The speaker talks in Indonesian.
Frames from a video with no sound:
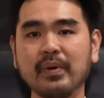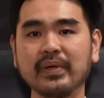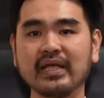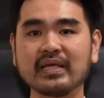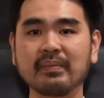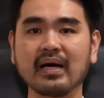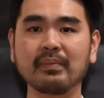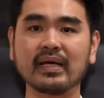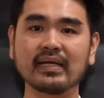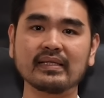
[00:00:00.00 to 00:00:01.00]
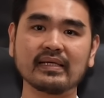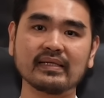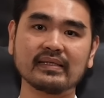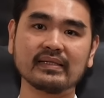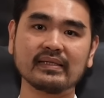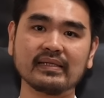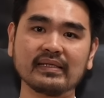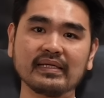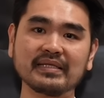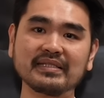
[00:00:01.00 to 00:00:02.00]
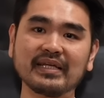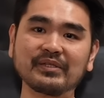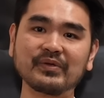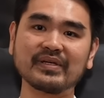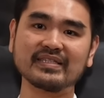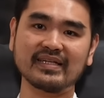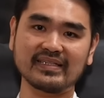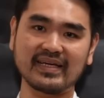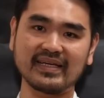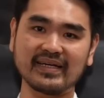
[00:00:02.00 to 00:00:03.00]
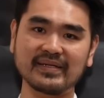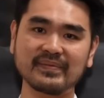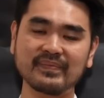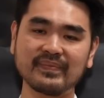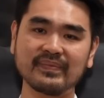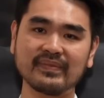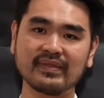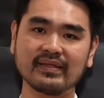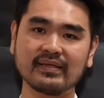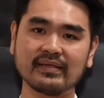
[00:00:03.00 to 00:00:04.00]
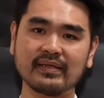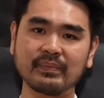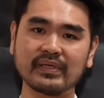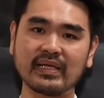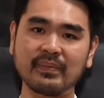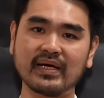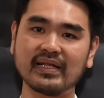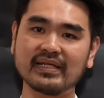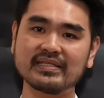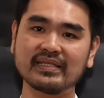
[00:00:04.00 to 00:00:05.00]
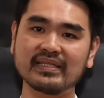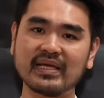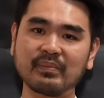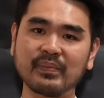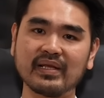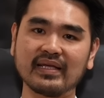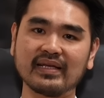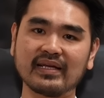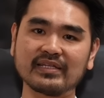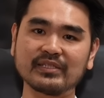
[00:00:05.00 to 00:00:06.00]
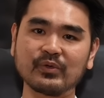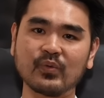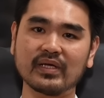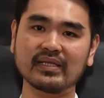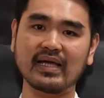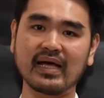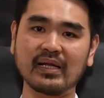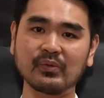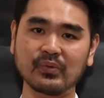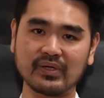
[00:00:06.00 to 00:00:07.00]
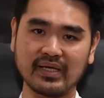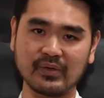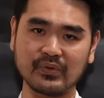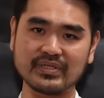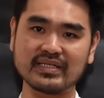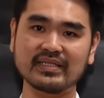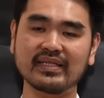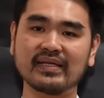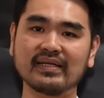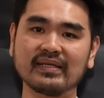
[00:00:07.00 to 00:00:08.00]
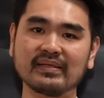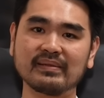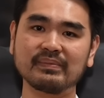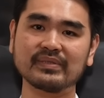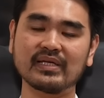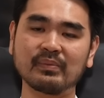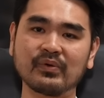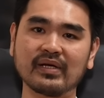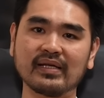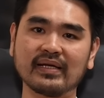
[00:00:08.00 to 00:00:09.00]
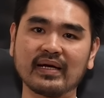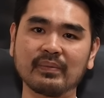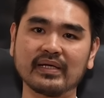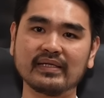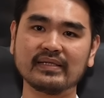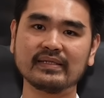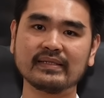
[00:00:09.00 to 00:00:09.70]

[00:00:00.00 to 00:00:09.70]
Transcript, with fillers: Apa bedanya Mahabharata dan sinetron kejar tayang? Yang pertama adalah cerita yang memiliki narasi kuat, alur yang konsisten, dan pesan moral yang abadi.